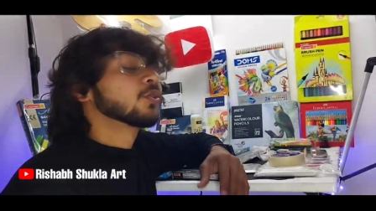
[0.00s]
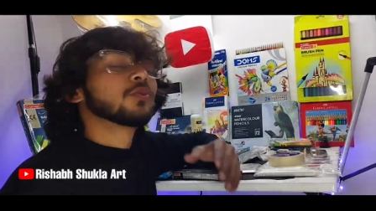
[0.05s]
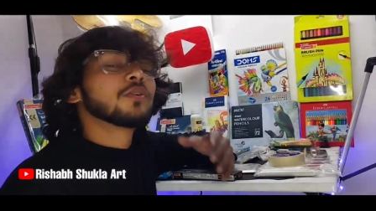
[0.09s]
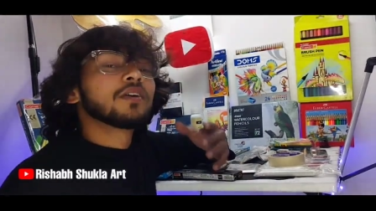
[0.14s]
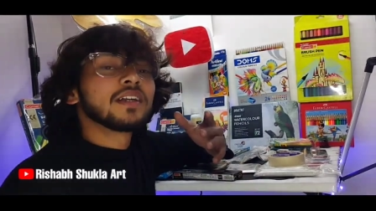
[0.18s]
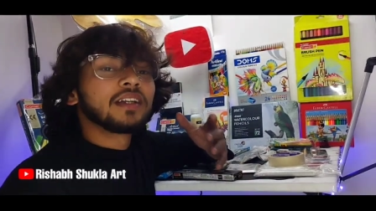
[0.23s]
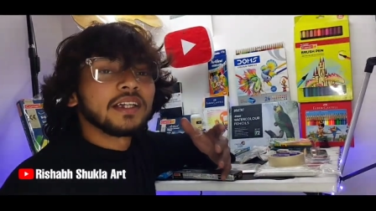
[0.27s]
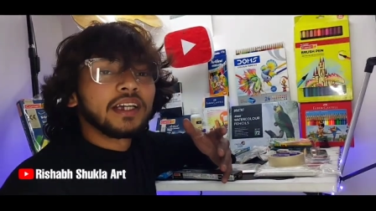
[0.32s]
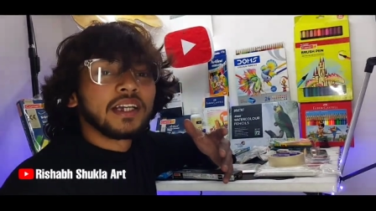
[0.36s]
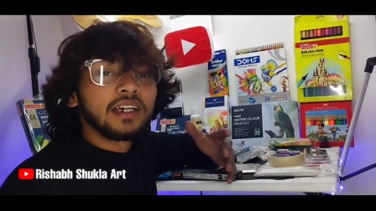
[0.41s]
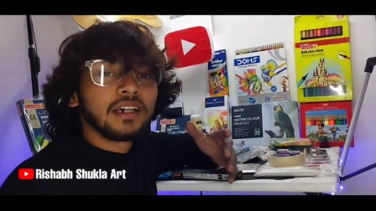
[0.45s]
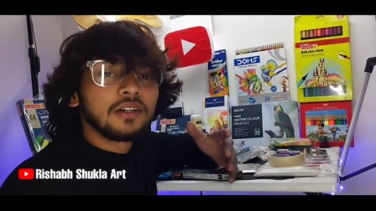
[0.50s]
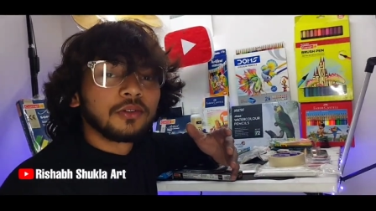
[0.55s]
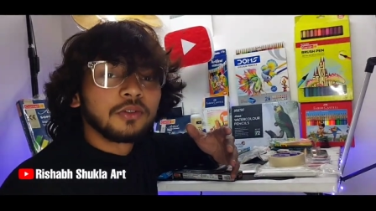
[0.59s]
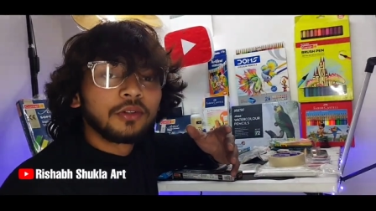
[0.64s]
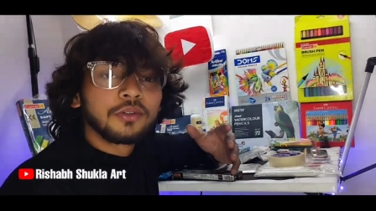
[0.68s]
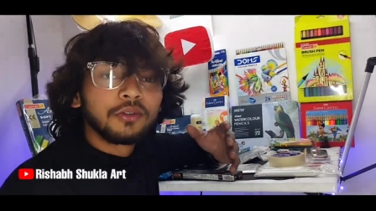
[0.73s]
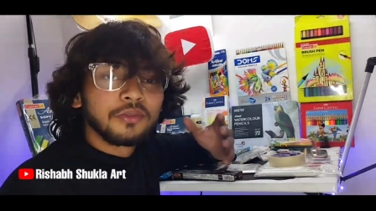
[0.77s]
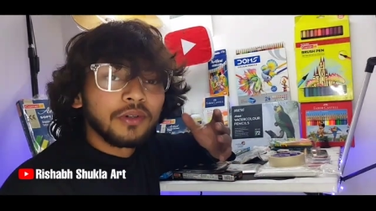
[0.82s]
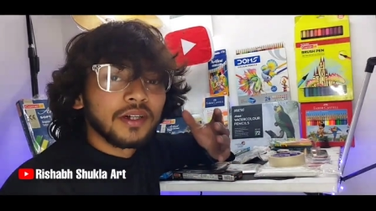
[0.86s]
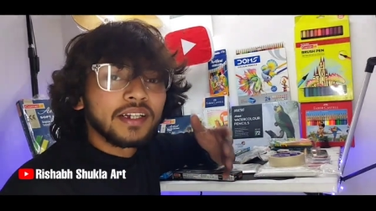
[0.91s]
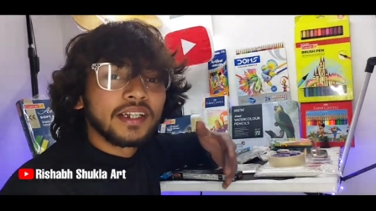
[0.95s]
तो वन के
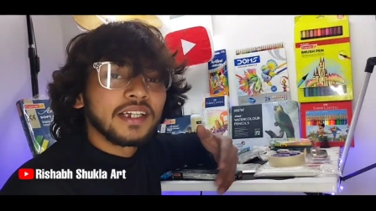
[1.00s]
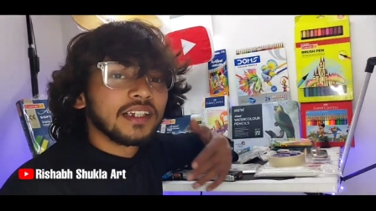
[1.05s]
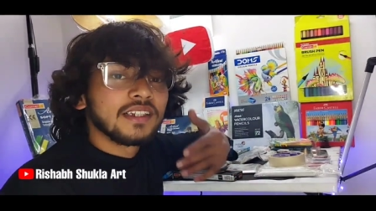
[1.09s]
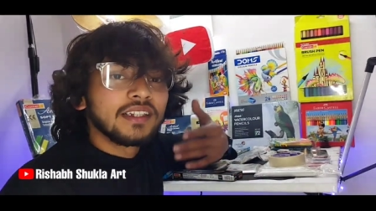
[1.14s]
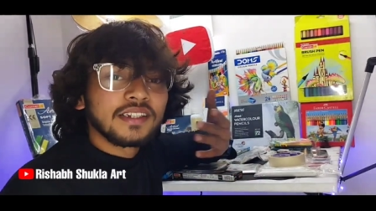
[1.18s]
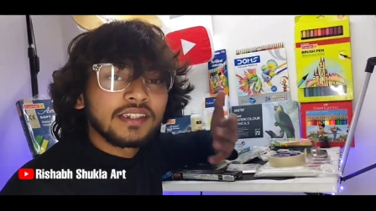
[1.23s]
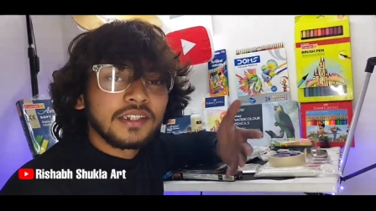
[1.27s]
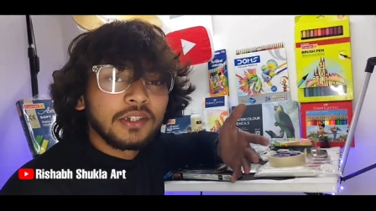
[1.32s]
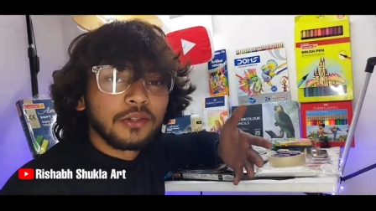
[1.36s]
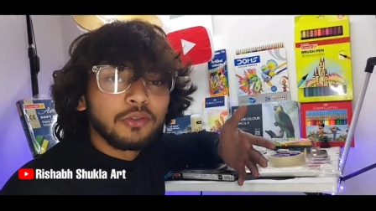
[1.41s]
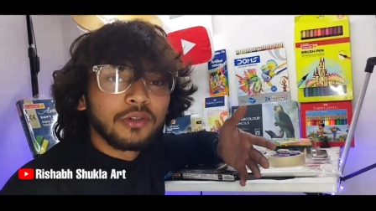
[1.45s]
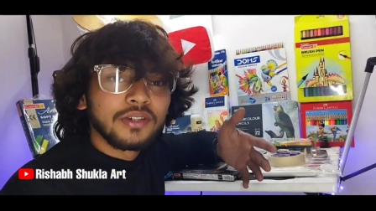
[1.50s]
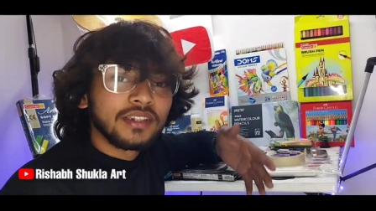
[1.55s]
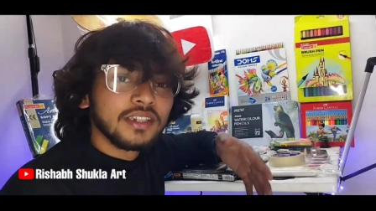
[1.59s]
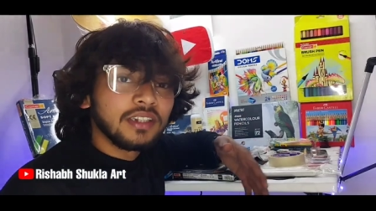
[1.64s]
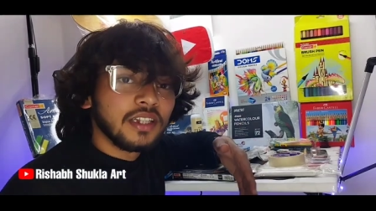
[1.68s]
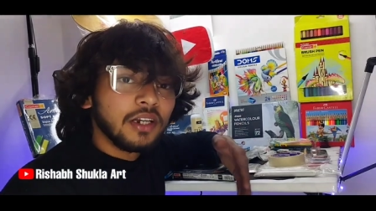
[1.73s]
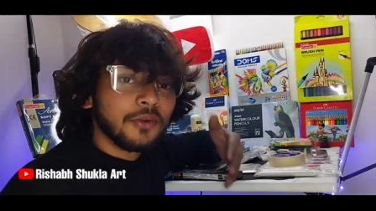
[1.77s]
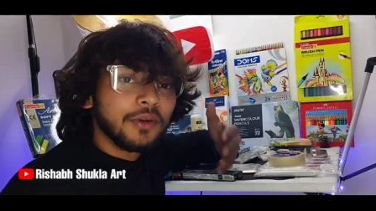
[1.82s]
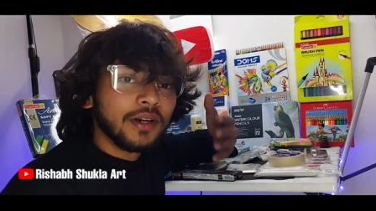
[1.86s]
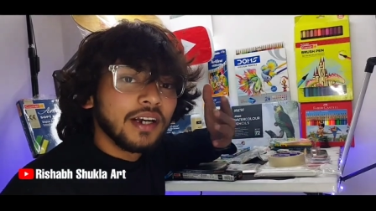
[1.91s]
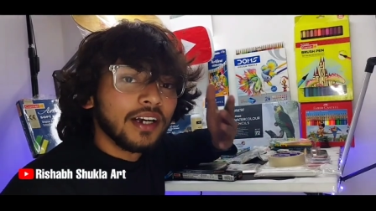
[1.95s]
वन के जैसे वो
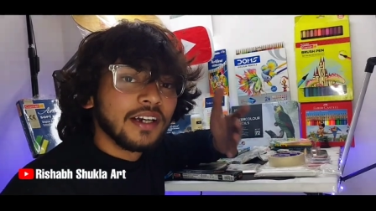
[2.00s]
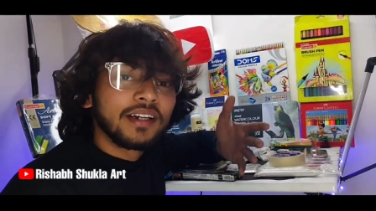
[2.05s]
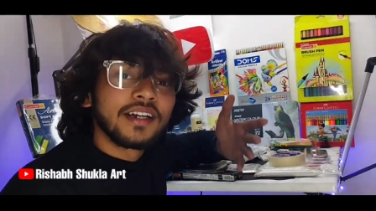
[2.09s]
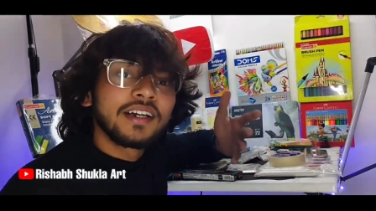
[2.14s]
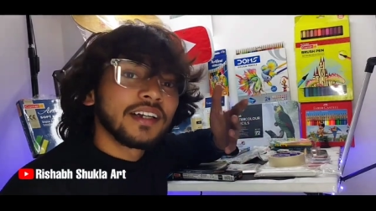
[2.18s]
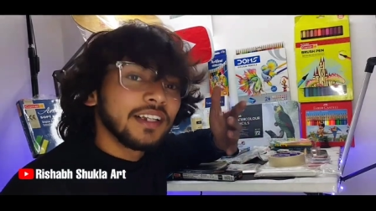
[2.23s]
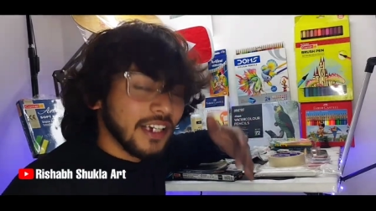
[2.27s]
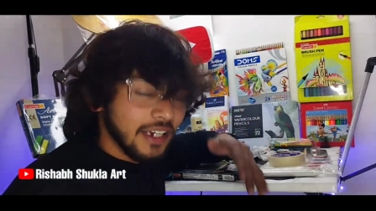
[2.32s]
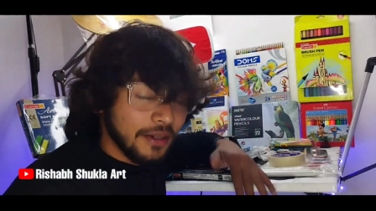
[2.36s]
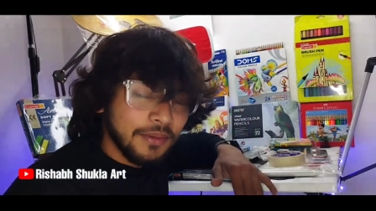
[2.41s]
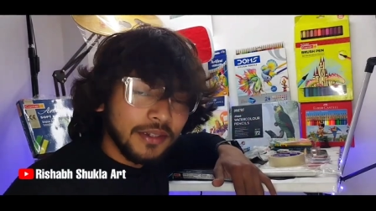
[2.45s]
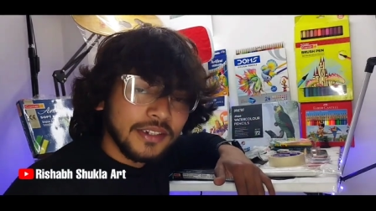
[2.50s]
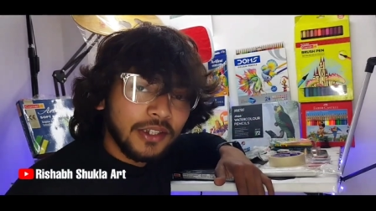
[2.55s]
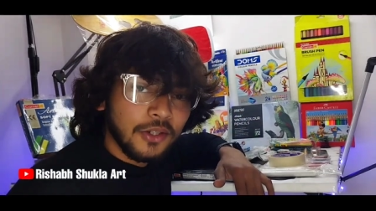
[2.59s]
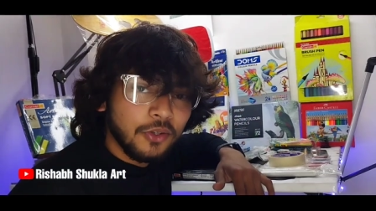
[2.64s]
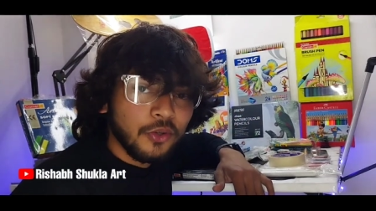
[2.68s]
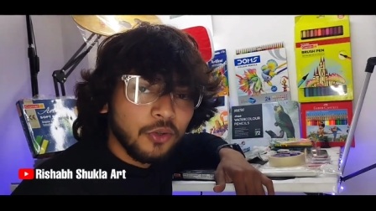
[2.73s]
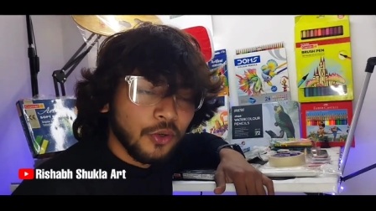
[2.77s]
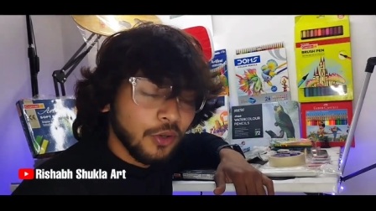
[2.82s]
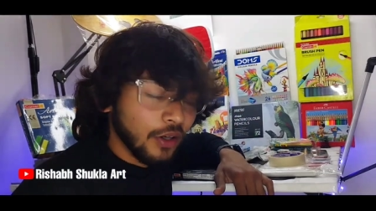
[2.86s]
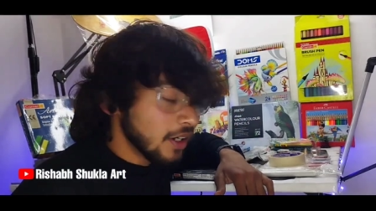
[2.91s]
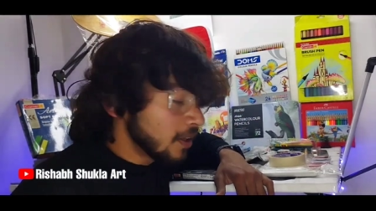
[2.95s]
इसी तरह हंड्रेड के भी
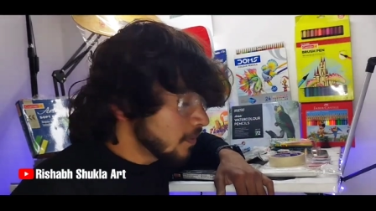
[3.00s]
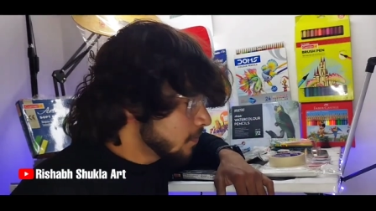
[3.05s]
जरूर